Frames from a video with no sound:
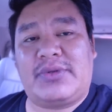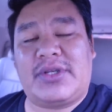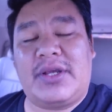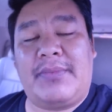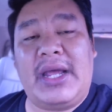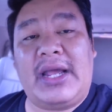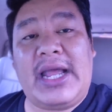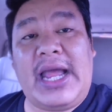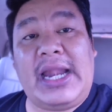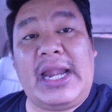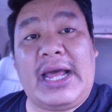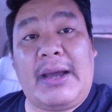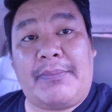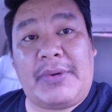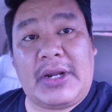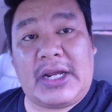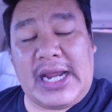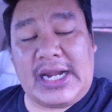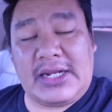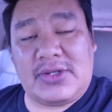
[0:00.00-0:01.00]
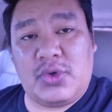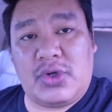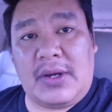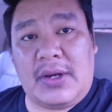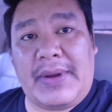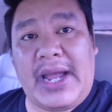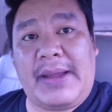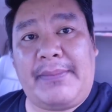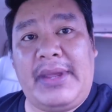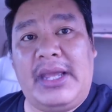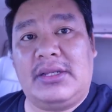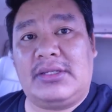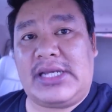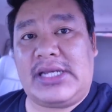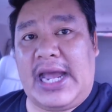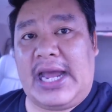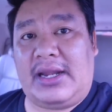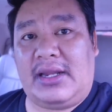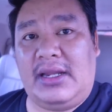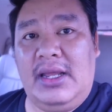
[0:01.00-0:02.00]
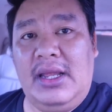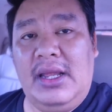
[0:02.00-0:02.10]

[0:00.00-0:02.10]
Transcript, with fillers: สำนักงานหลักประกันสุขภาพแห่งชาติ